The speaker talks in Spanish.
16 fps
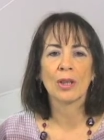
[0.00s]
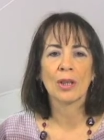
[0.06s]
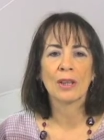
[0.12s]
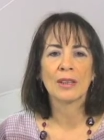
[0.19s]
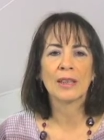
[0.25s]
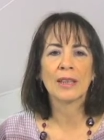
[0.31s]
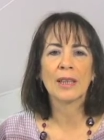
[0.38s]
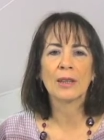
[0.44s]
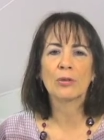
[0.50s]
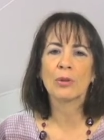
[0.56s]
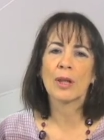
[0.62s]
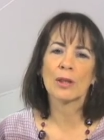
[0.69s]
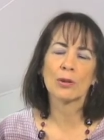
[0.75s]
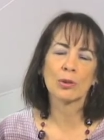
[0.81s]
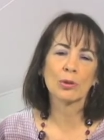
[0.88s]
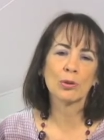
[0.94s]
siguiendo
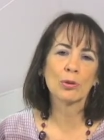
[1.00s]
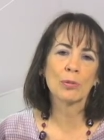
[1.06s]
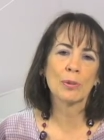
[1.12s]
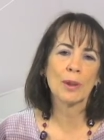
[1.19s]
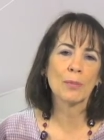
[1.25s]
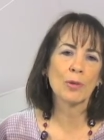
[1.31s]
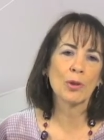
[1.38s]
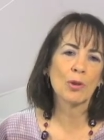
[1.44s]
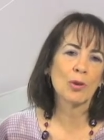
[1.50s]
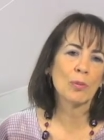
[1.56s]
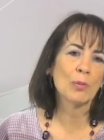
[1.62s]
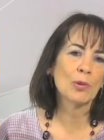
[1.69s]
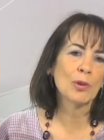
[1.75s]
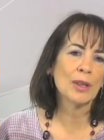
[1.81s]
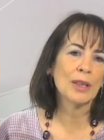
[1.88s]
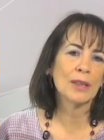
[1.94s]
una costumbre muy
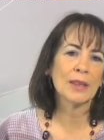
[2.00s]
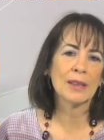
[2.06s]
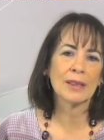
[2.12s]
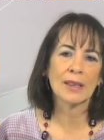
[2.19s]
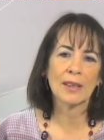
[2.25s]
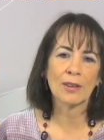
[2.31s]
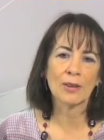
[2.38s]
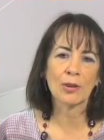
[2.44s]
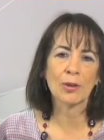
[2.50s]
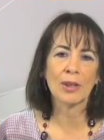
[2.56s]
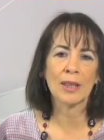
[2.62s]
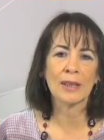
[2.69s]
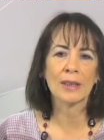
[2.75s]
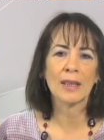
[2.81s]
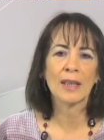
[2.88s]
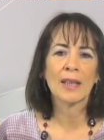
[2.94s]
común entre
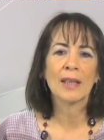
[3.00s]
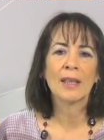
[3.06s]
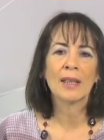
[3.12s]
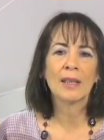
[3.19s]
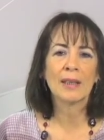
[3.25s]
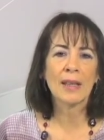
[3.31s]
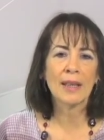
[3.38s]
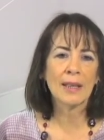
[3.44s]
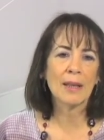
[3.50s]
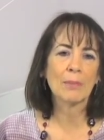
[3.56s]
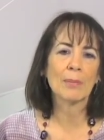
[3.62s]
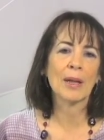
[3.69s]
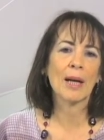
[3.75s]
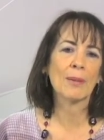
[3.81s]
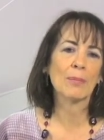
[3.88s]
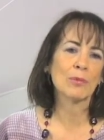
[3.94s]
escritores,
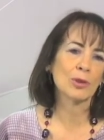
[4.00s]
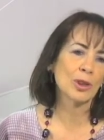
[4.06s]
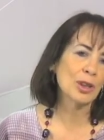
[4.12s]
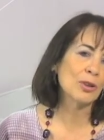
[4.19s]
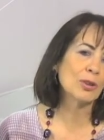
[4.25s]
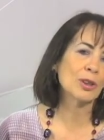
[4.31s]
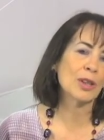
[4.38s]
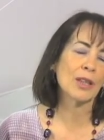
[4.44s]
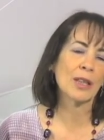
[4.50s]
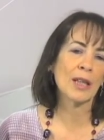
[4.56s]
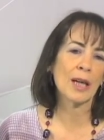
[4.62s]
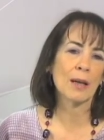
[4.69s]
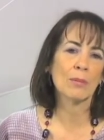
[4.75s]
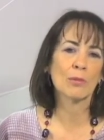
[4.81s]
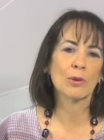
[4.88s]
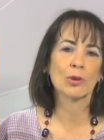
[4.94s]
intercambiamos y nos
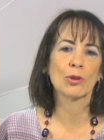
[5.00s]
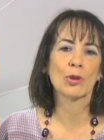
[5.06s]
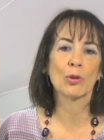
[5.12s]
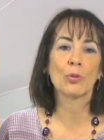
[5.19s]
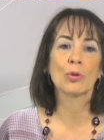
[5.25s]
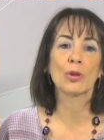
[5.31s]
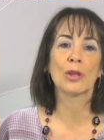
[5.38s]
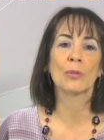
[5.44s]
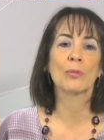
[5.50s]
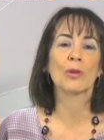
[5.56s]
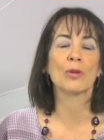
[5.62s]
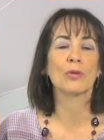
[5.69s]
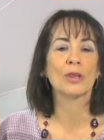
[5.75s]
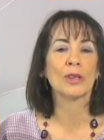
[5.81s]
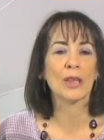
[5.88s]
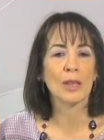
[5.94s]
dedicamos lo último de
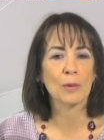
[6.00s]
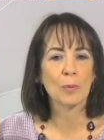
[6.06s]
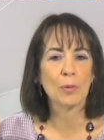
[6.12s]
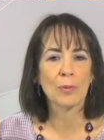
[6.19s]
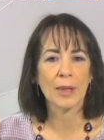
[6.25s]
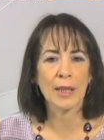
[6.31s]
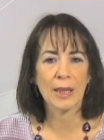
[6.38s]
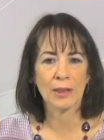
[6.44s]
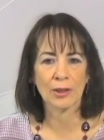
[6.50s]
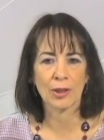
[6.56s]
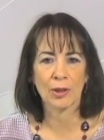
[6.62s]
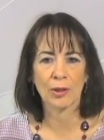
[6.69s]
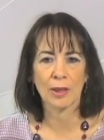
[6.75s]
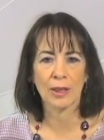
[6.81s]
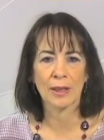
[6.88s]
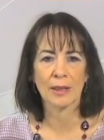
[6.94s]
nuestras
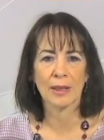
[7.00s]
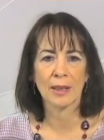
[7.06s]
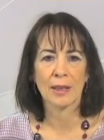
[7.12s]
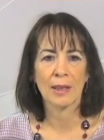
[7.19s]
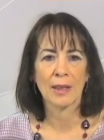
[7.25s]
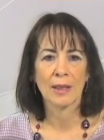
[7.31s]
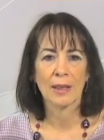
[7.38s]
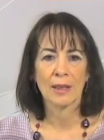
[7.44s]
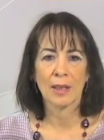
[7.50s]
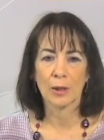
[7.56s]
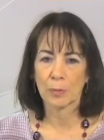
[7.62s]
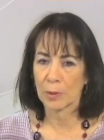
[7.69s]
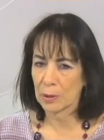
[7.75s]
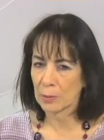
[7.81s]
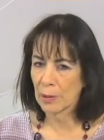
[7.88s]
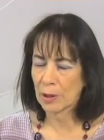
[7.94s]
publicaciones.
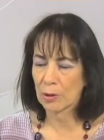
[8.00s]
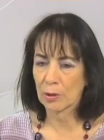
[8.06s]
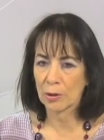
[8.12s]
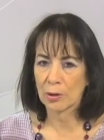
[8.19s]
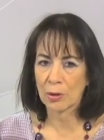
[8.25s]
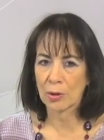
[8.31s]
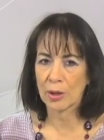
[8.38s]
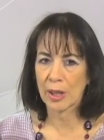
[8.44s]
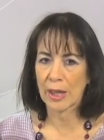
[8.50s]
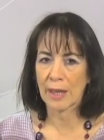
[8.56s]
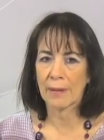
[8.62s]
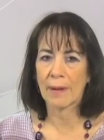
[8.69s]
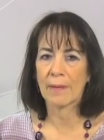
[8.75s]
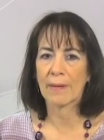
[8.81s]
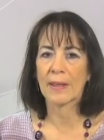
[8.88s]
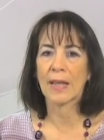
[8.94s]
Después me contó que
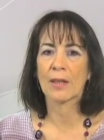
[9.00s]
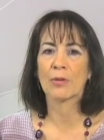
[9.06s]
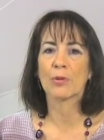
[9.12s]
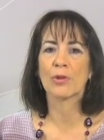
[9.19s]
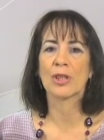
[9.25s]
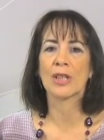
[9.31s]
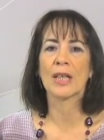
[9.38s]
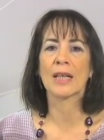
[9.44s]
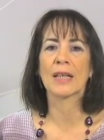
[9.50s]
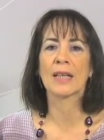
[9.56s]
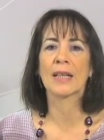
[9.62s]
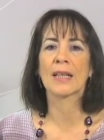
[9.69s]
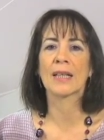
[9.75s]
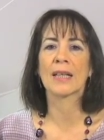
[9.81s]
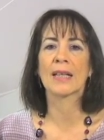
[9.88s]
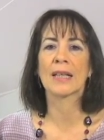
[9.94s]
acababa de
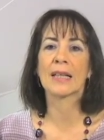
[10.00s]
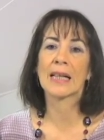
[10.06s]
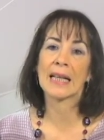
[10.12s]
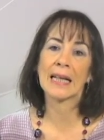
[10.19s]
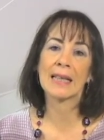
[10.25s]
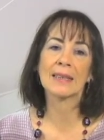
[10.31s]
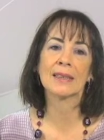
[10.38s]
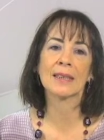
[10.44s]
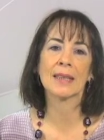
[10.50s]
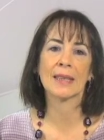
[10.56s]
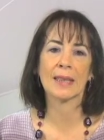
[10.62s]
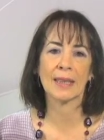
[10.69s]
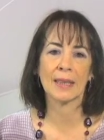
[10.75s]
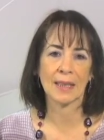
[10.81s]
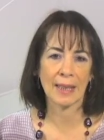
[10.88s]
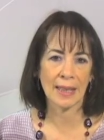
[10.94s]
anunciarle que el cáncer
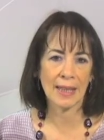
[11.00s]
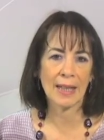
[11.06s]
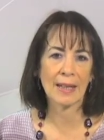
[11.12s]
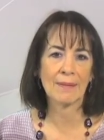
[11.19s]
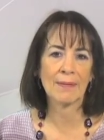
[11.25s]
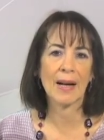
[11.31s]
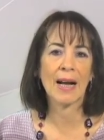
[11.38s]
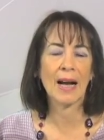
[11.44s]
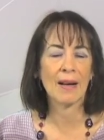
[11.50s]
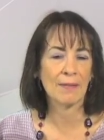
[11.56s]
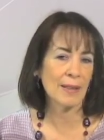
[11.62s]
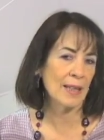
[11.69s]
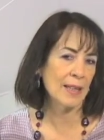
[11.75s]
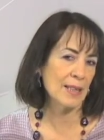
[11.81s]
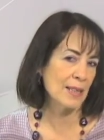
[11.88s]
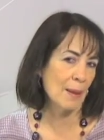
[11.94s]
que le quejaba
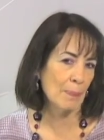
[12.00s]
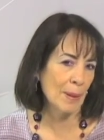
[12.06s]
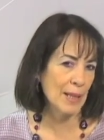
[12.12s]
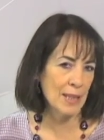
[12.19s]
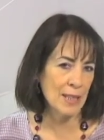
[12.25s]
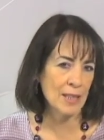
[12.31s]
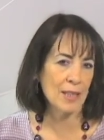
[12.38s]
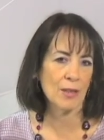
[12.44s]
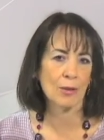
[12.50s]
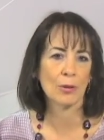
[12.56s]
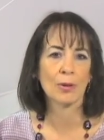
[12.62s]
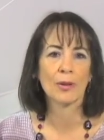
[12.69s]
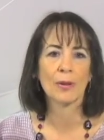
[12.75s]
había desaparecido.